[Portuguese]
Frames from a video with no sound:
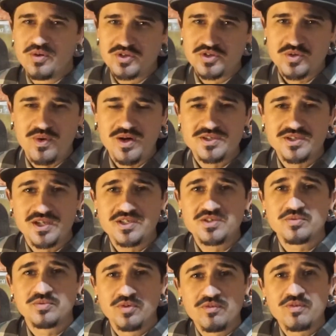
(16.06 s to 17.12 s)
Hoje com a
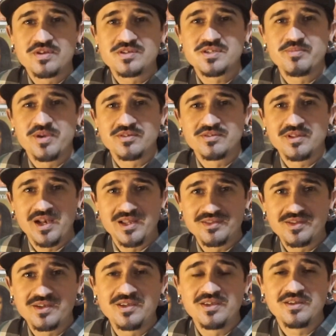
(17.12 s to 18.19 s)
gente um novo lançamento da
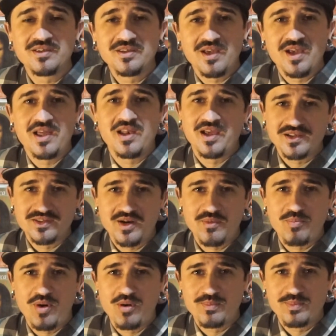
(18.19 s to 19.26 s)
Electric Ink, Electra
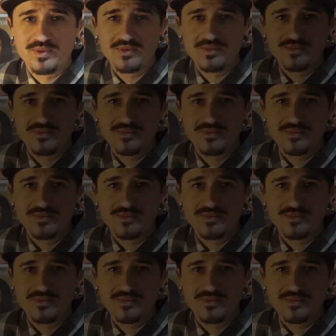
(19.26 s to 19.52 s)
Pop.